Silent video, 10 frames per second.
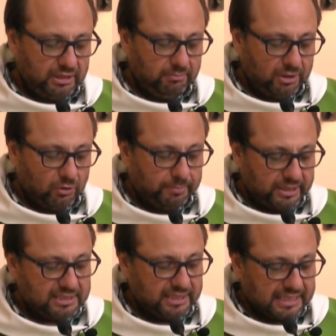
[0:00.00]
y
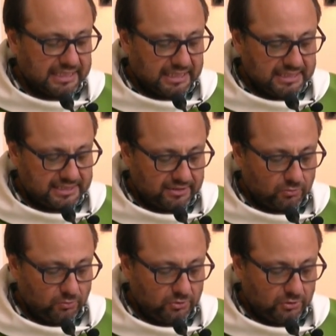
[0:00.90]
menospreciará al
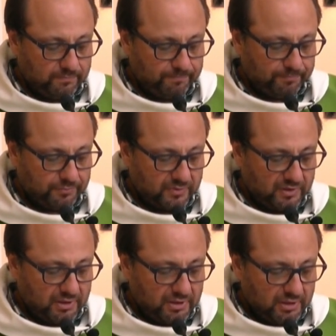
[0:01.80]
segundo.
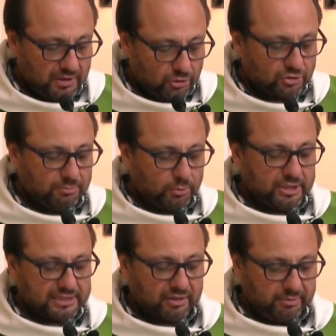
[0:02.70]
No se
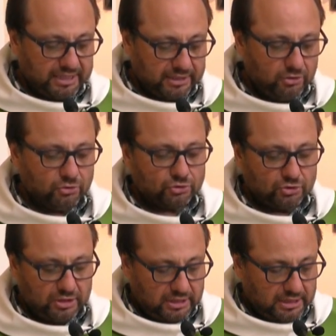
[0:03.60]
puede servir a
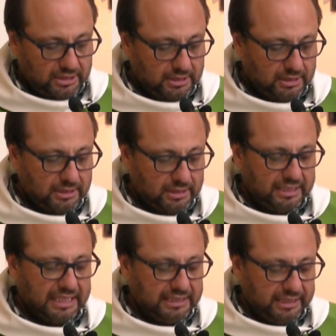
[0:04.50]
Dios
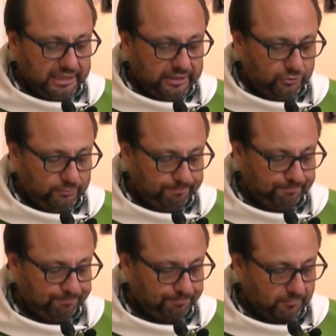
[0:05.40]
y al dinero.
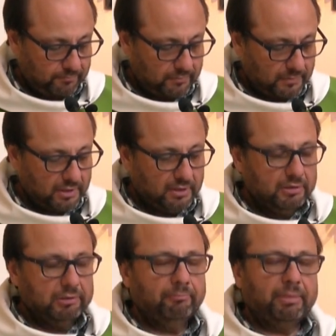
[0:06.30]

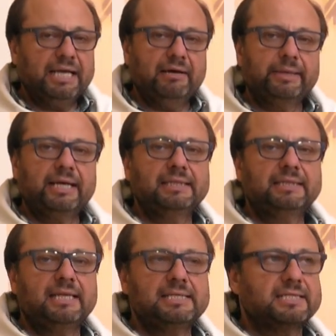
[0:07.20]

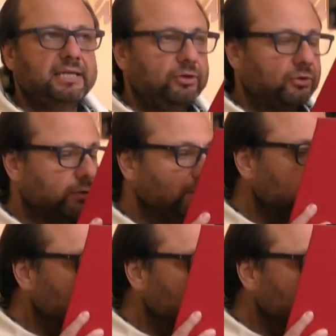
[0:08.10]
Palabra del Señor.